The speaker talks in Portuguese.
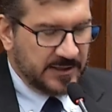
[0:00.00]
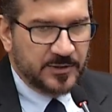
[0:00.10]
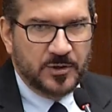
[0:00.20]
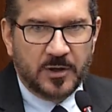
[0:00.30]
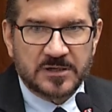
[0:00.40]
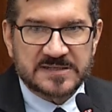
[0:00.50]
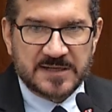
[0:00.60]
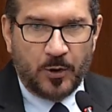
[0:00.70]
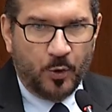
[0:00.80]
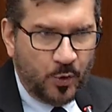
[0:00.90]
nós
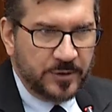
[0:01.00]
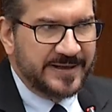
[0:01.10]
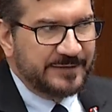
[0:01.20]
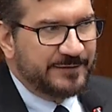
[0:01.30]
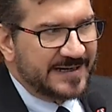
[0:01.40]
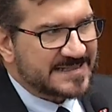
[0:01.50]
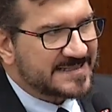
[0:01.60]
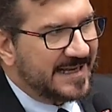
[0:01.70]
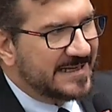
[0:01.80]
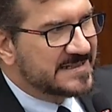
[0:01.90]

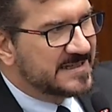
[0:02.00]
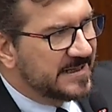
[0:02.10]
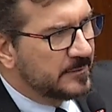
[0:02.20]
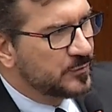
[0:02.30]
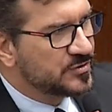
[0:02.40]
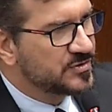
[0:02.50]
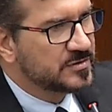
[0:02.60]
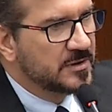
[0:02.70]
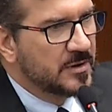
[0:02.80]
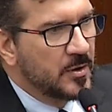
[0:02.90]
universalizamos